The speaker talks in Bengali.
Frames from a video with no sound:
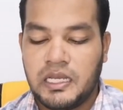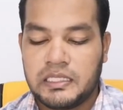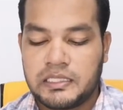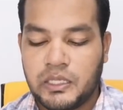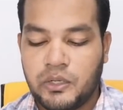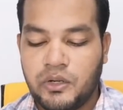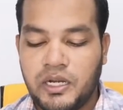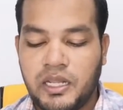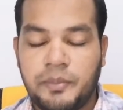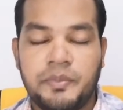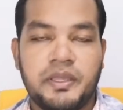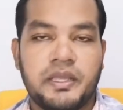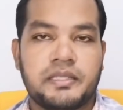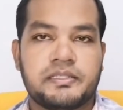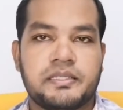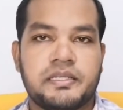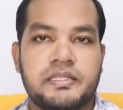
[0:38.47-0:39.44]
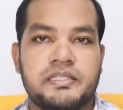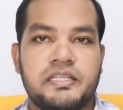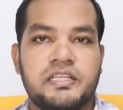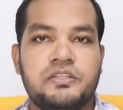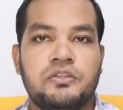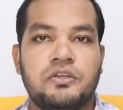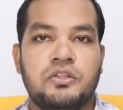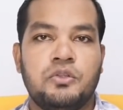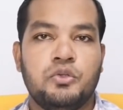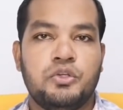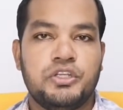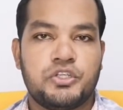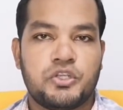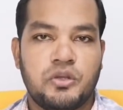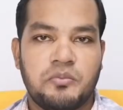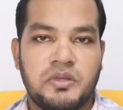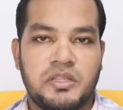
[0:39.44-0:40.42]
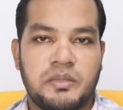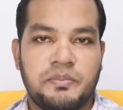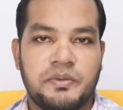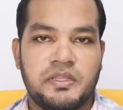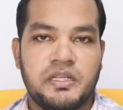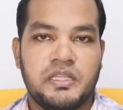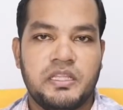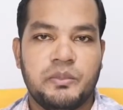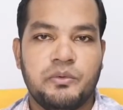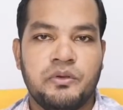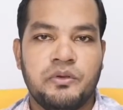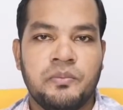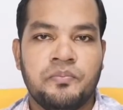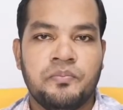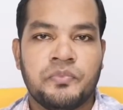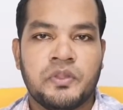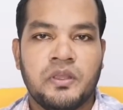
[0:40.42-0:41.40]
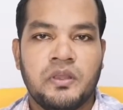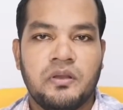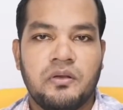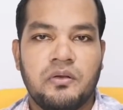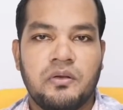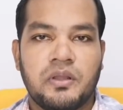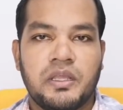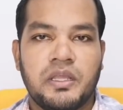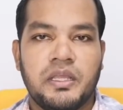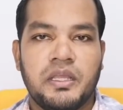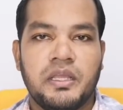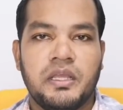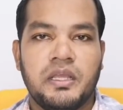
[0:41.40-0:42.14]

তাহলে আমি আজকের যে দুটি সংবাদ আপনাদের দিব ওকে